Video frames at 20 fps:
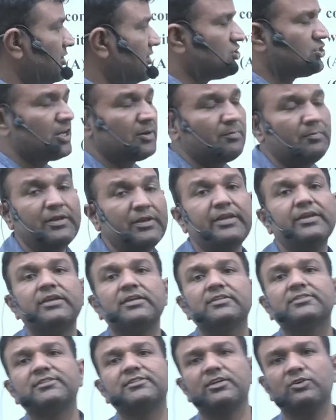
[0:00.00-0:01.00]
जर्मनी के
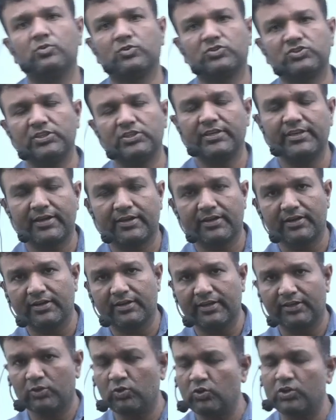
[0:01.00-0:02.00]
सहयोग से ये करने
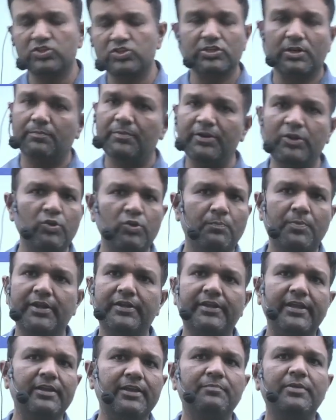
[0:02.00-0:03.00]
क्योंकि जर्मनी और
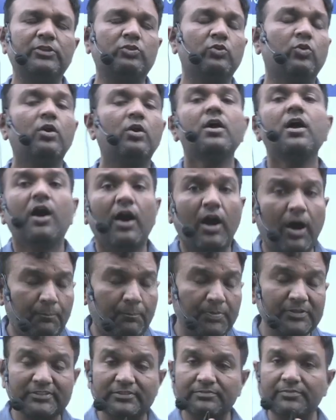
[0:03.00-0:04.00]
ब्रिटेन में तो
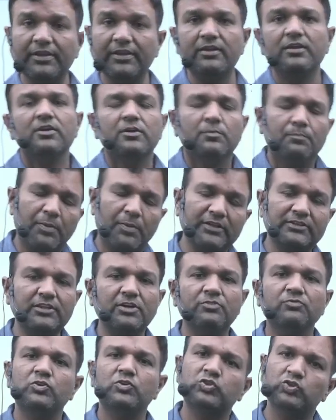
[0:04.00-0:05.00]
आपस में प्रथम
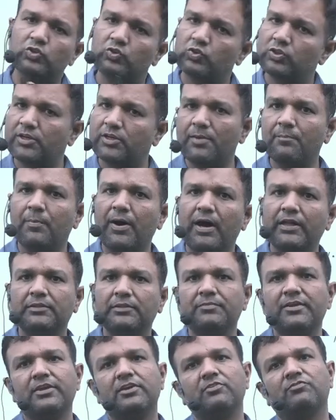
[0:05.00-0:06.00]
विश्व युद्ध के बाद में
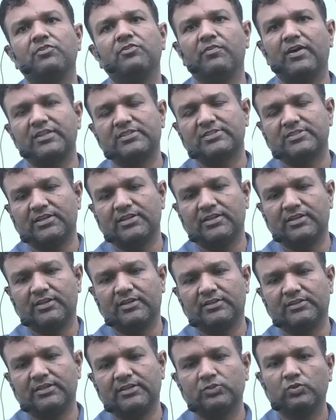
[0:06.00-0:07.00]
ही विवाद चल रहा
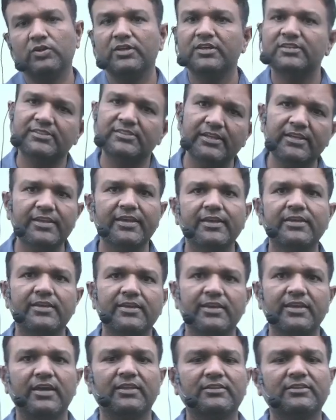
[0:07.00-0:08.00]
था तो इसीलिए
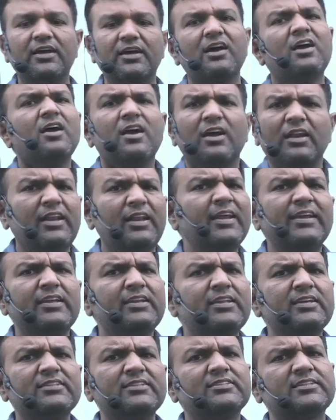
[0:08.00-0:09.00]
किया था लेकिन ये
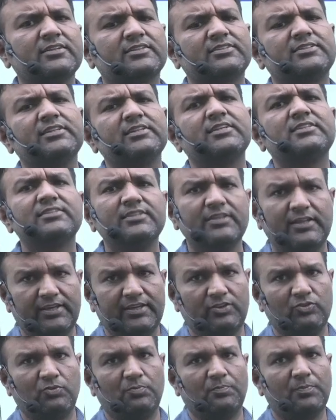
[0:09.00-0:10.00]
सक्सेस नहीं हो
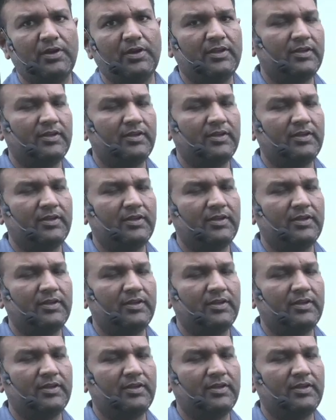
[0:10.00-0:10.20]
पाए